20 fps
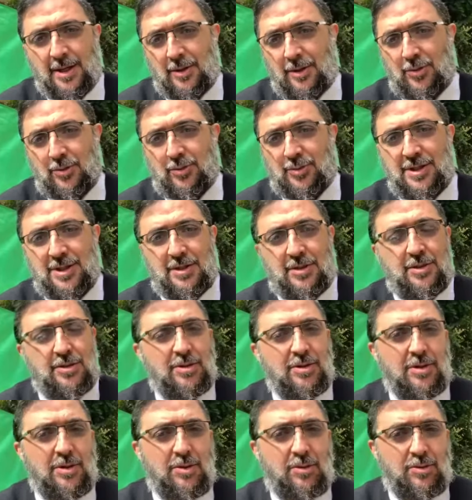Donc c'est une
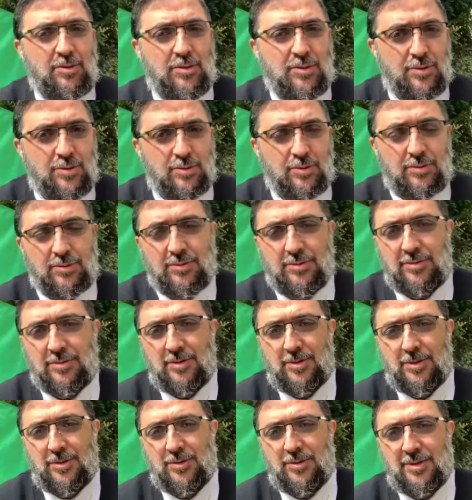illusion de
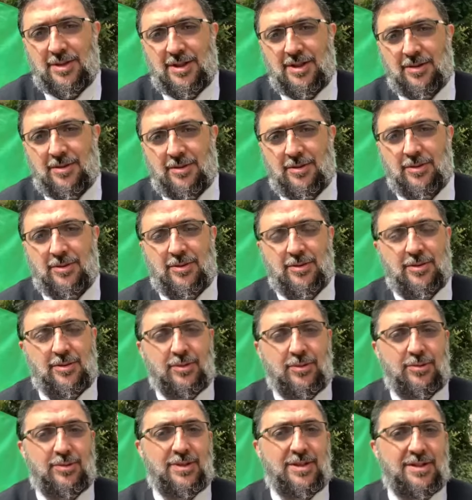se dire que
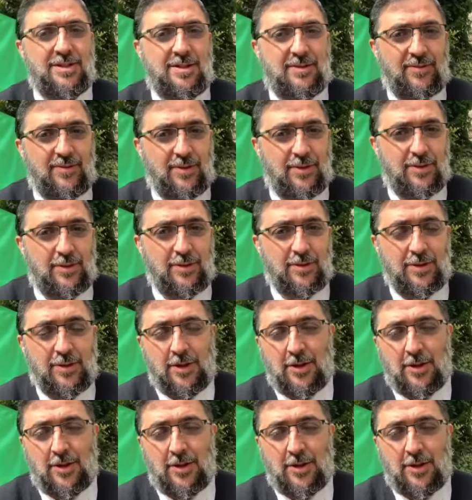tous ces efforts,